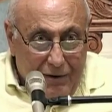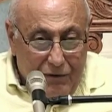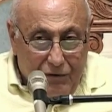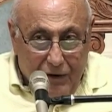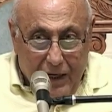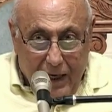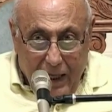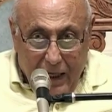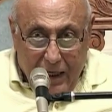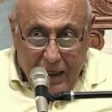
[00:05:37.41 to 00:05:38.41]

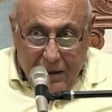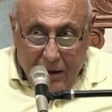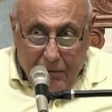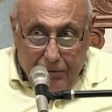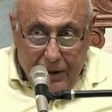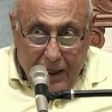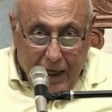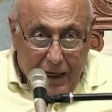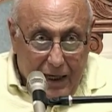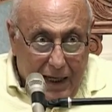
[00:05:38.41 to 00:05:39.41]
فلكن ربنا
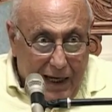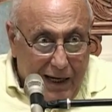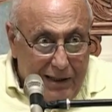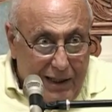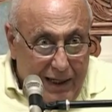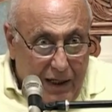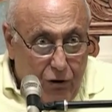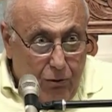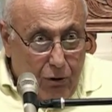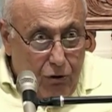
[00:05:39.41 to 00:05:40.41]
خلاه يقتنع
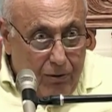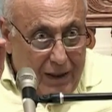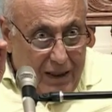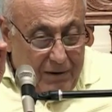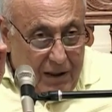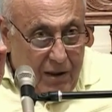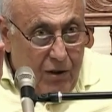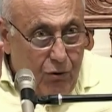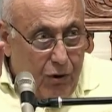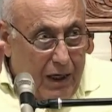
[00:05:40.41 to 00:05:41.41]
انهم كلهم كذابين
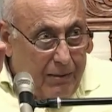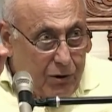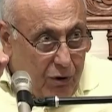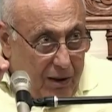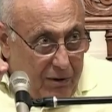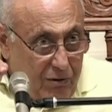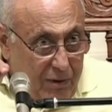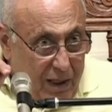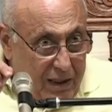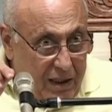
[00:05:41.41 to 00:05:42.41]
وخابت الرؤية منهم
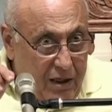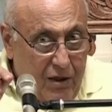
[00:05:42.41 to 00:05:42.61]
المرة دي